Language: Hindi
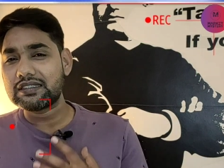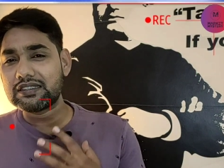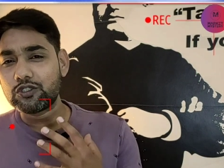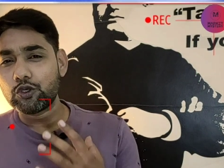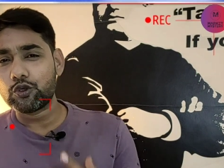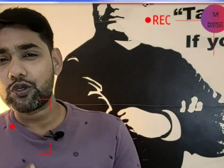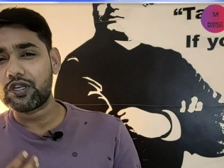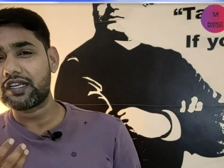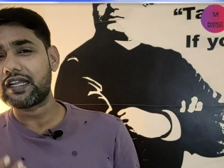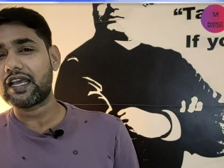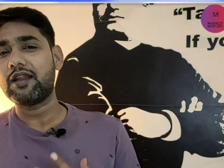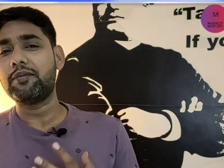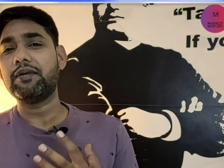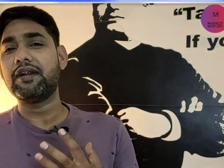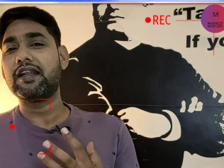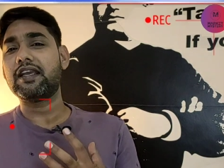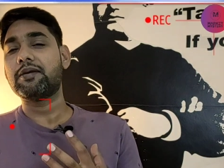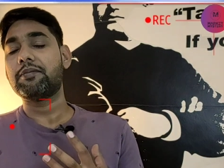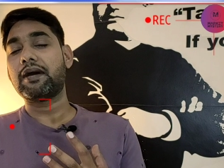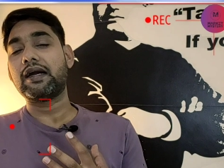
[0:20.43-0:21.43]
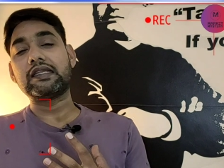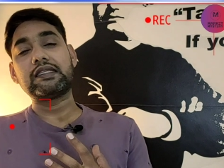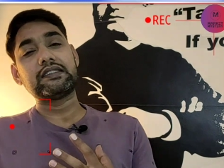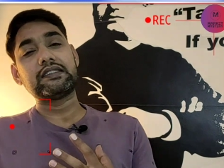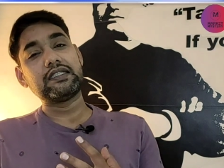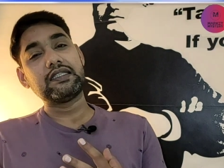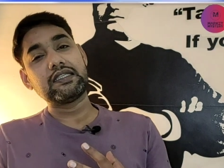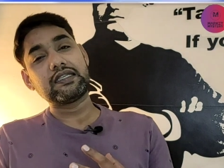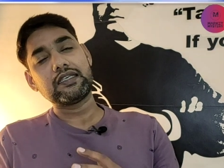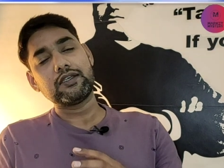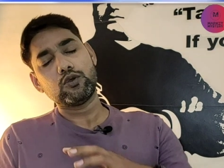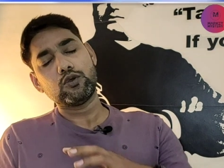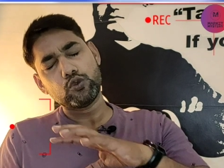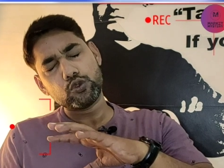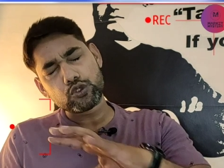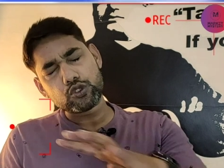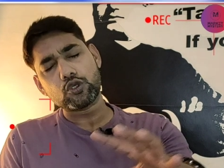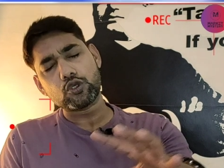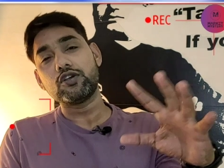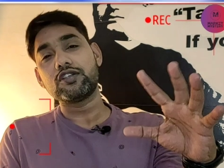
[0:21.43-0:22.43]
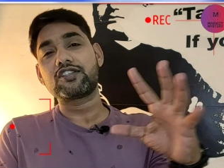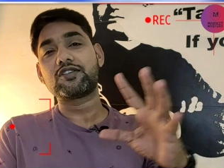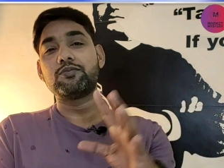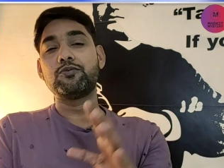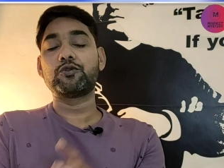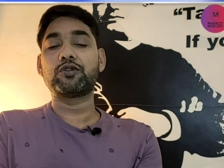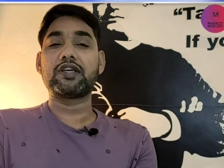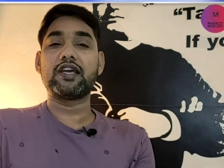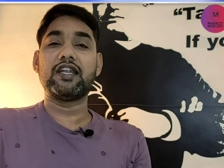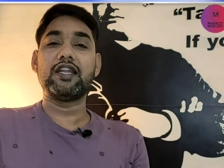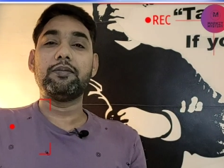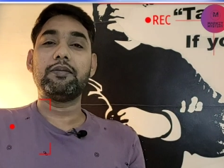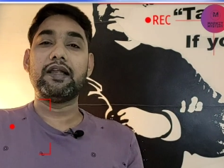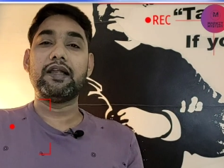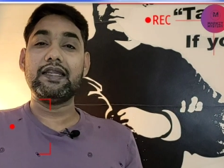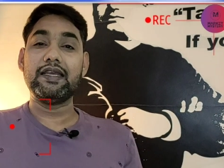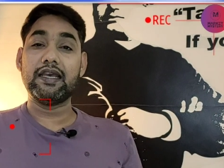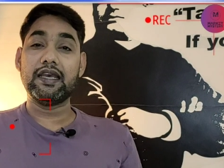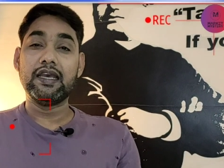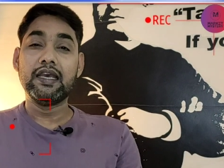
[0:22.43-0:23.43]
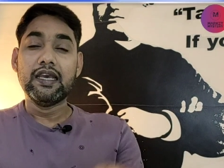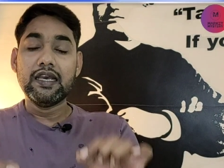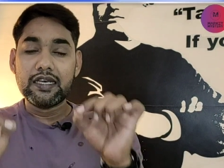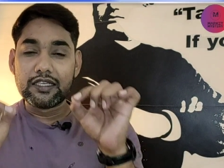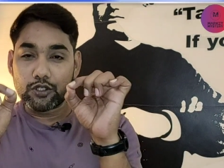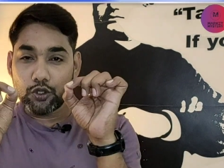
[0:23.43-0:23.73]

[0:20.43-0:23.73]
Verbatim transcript: जो रिटायरमेंट के बाद की जिंदगी उसको स्मूथ करने वाली है